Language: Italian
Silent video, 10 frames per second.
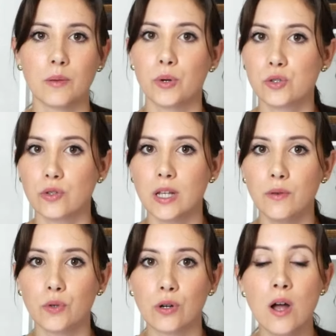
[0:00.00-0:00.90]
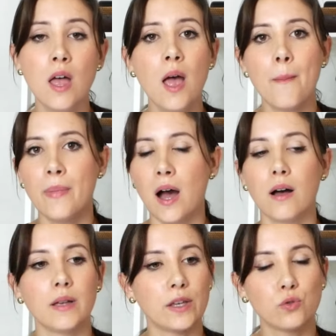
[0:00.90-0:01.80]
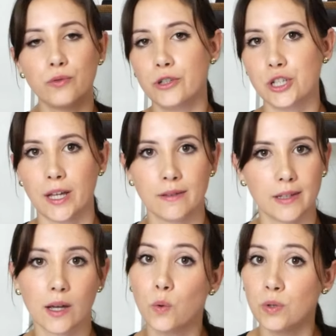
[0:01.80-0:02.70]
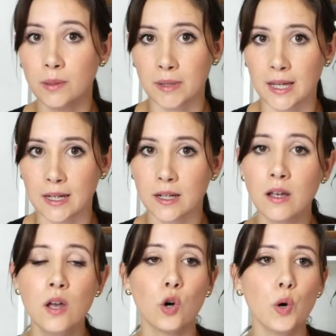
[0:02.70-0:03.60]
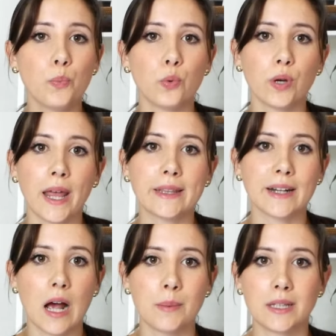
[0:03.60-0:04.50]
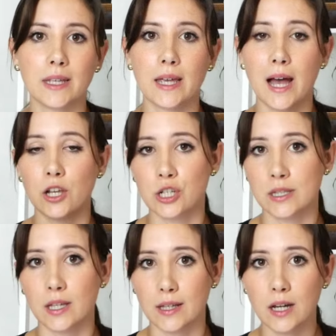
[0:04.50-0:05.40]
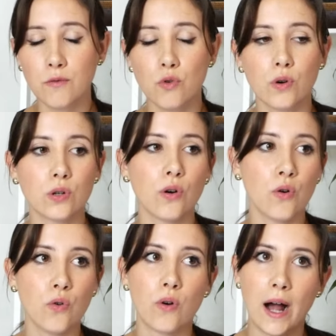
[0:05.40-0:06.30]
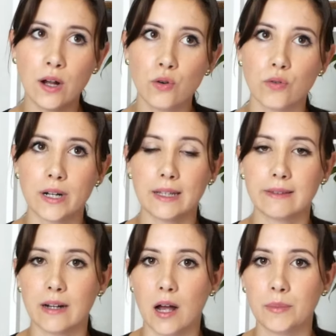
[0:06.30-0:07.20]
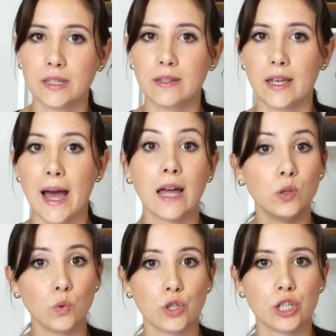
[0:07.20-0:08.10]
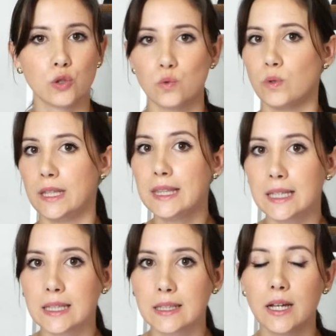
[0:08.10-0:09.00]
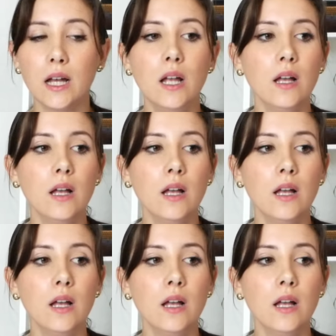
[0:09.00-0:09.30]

nel posto di lavoro, ma è sufficiente un'email oppure tramite agenzie del lavoro o ancora tramite annunci su Indeed, eh,